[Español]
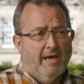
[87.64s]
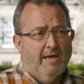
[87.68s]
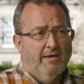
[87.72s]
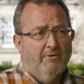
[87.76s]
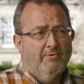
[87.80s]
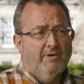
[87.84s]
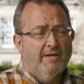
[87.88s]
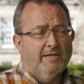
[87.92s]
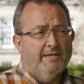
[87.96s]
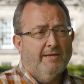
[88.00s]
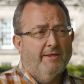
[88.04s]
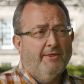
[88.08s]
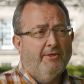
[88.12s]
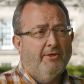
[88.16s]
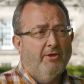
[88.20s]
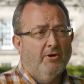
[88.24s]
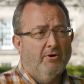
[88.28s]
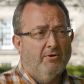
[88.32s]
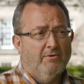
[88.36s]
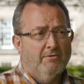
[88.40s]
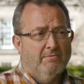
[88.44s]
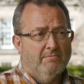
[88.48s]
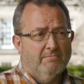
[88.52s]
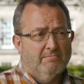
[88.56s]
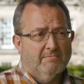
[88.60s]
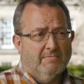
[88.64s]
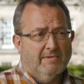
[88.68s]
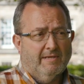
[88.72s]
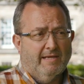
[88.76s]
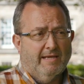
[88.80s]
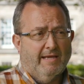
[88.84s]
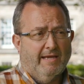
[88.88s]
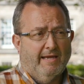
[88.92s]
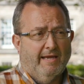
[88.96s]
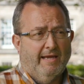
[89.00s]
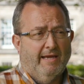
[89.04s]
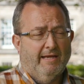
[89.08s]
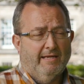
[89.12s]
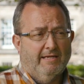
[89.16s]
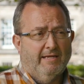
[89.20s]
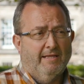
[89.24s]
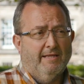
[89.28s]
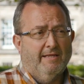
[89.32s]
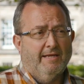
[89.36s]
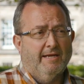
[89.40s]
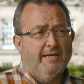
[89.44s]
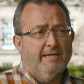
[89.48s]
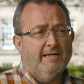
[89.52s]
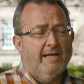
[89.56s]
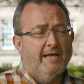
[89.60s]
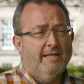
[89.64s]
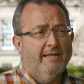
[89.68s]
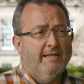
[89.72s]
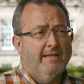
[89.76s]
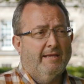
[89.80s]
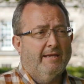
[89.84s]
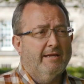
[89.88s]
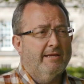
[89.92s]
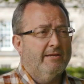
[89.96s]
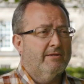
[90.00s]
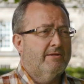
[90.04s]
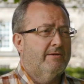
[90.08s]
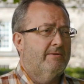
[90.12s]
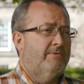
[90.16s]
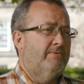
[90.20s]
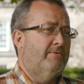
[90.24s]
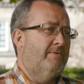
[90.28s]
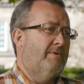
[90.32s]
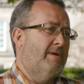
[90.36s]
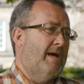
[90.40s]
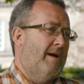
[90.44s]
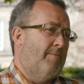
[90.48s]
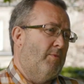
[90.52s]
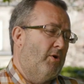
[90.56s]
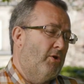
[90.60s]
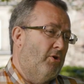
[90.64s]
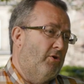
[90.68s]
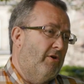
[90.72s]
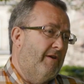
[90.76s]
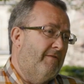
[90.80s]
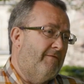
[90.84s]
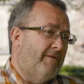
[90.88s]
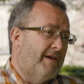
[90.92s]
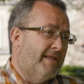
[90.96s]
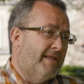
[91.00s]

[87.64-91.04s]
Hay una sección que es interesante, que son a modo de